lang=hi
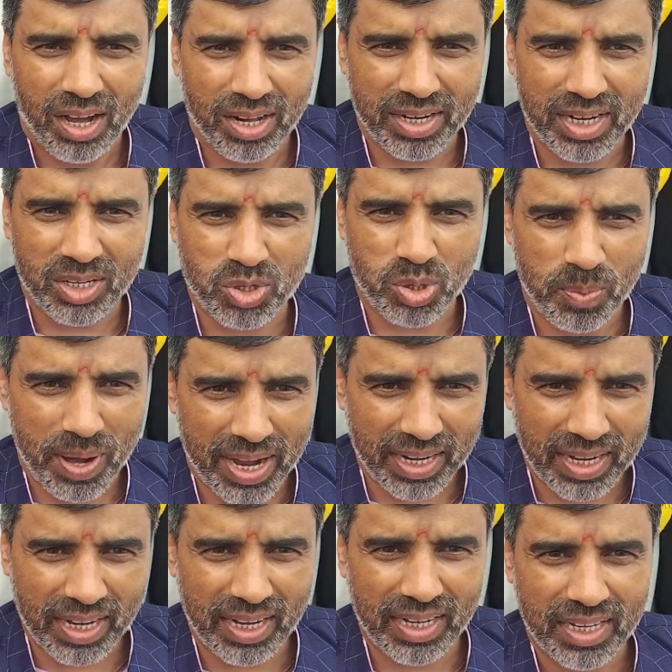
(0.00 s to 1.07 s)
और ये
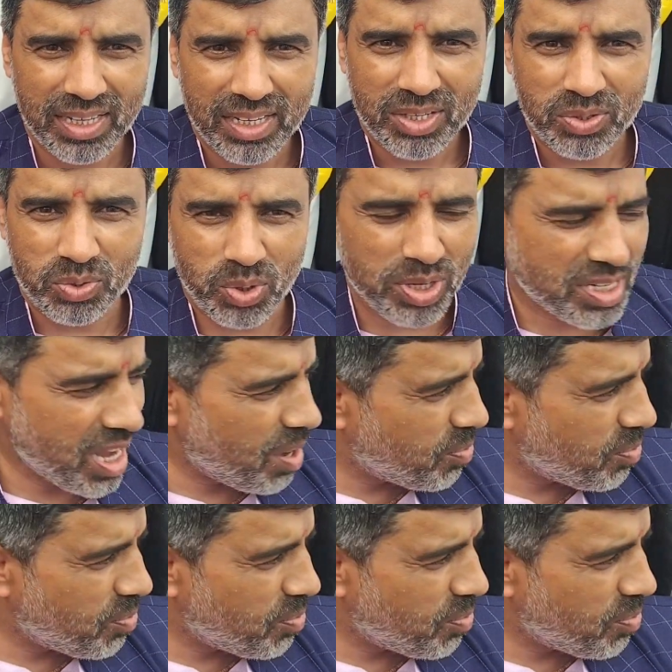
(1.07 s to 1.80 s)
सौभाग्य चोई